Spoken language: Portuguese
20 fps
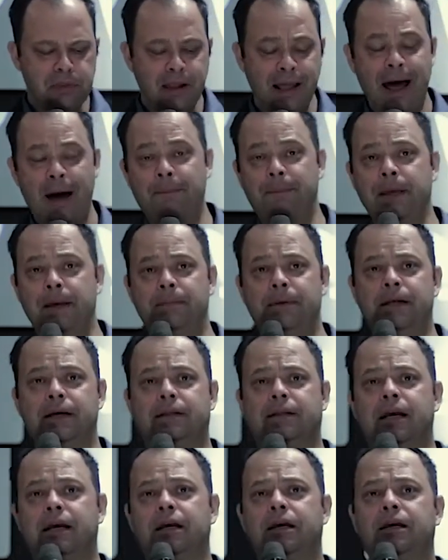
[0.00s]
A Bíblia
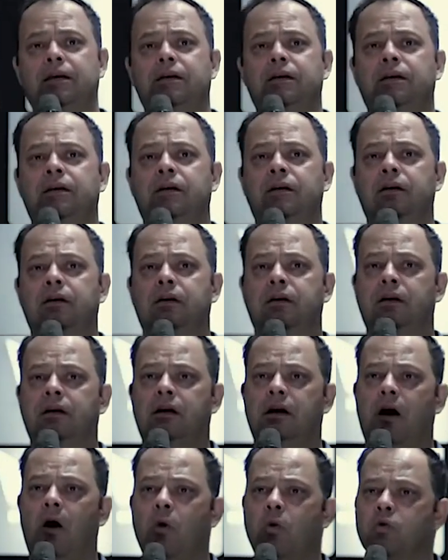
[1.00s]
tem
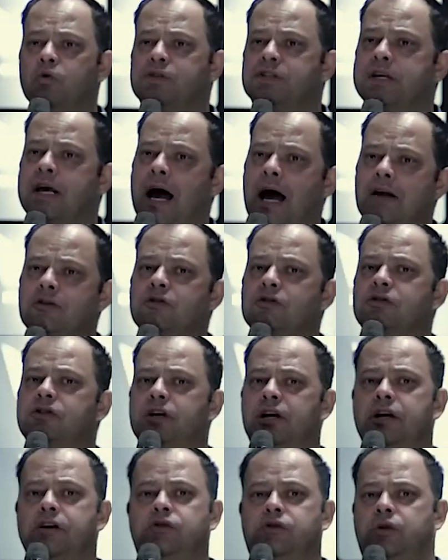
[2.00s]
alguns casos de
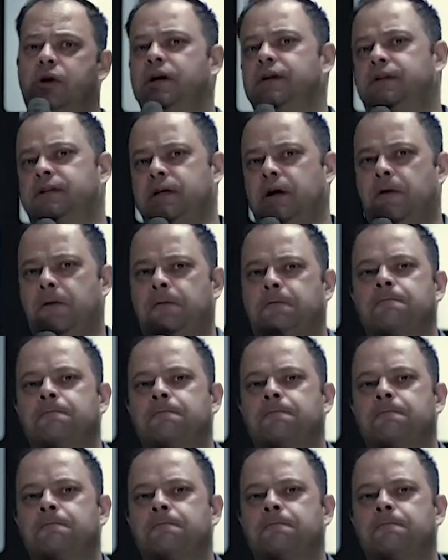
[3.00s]
ressurreição.